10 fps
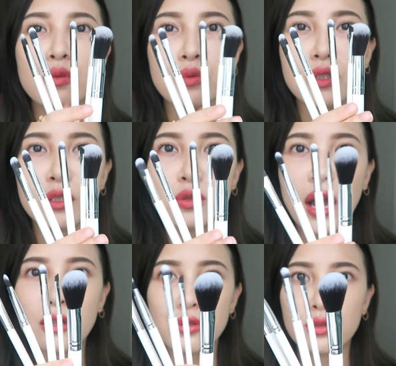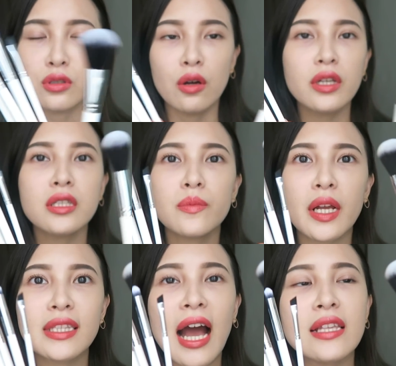了五支刷具，有一支比
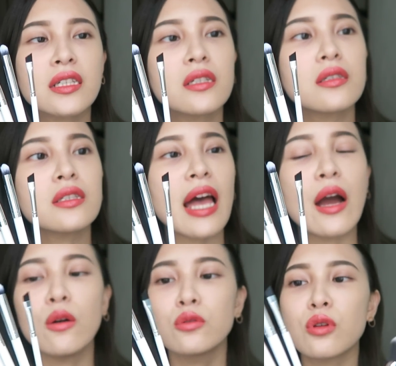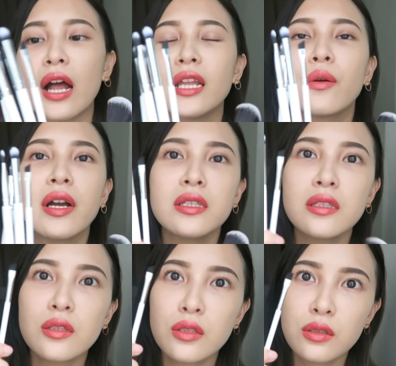较大的，这个是腮红刷，另外
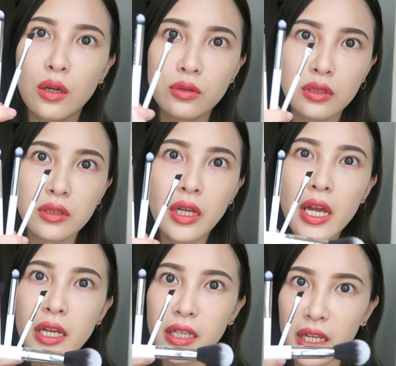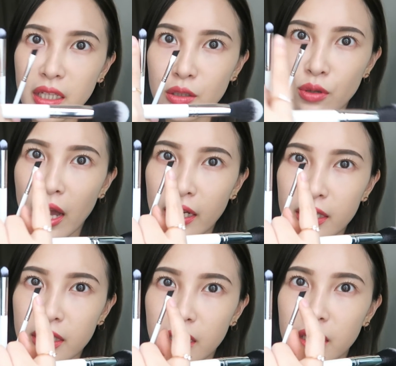四支都是眼影刷
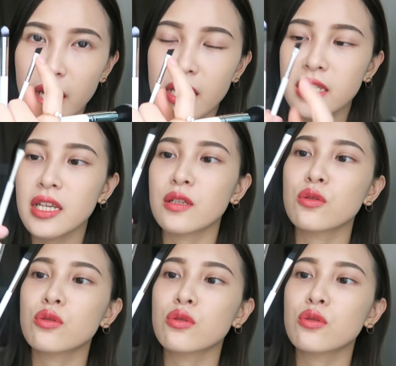跟这个眼线